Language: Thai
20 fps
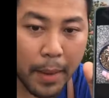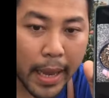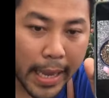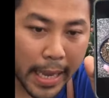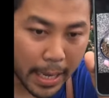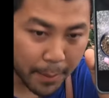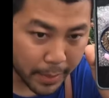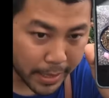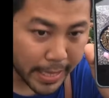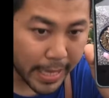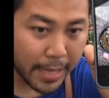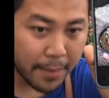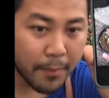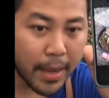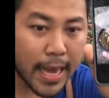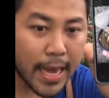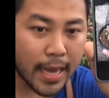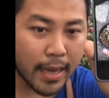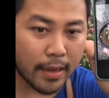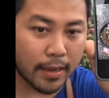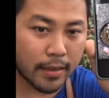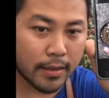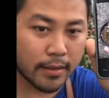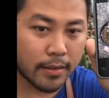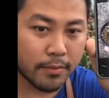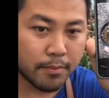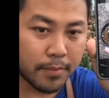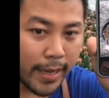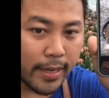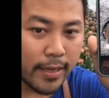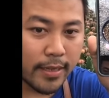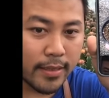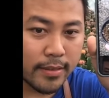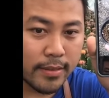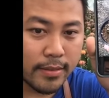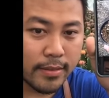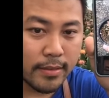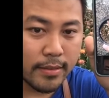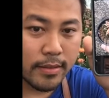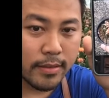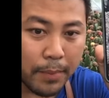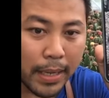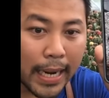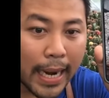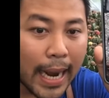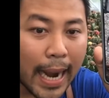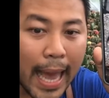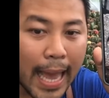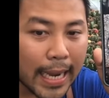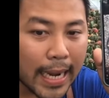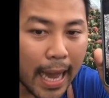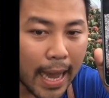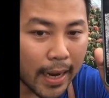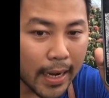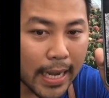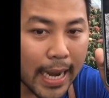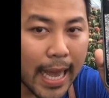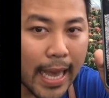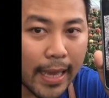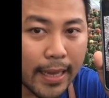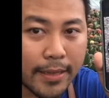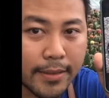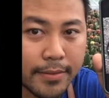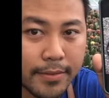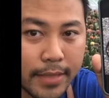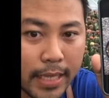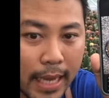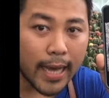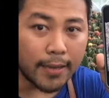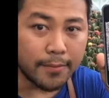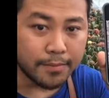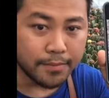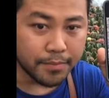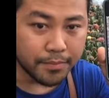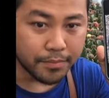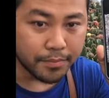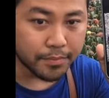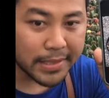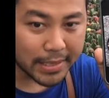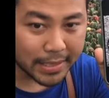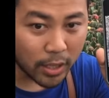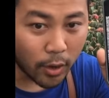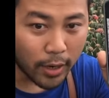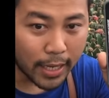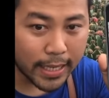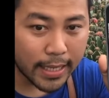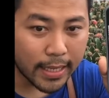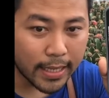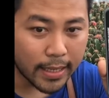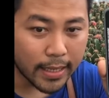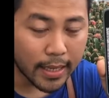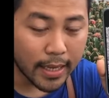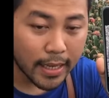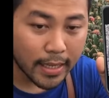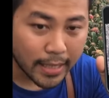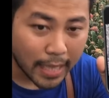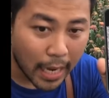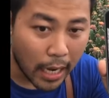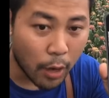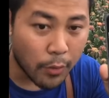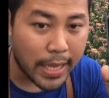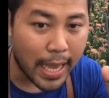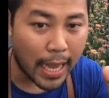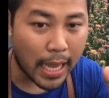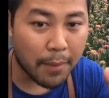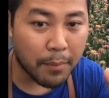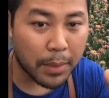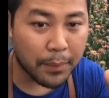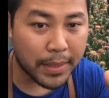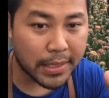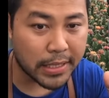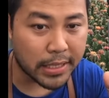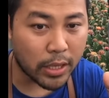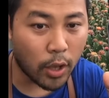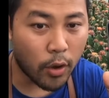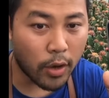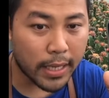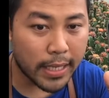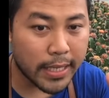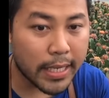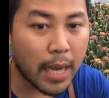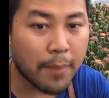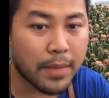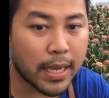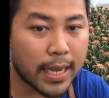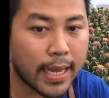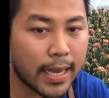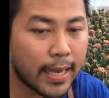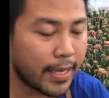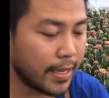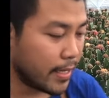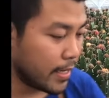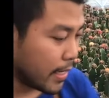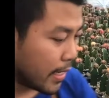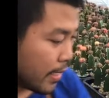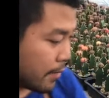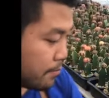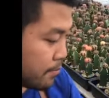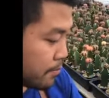โอเคพระเอกมันเด่นมาก มันสวยคือมันละลายหลังเลยแหละ แต่ว่ามันไม่มีสตอรี่ถ้าเราอยากให้มันมีสตอรี่ทำยังไง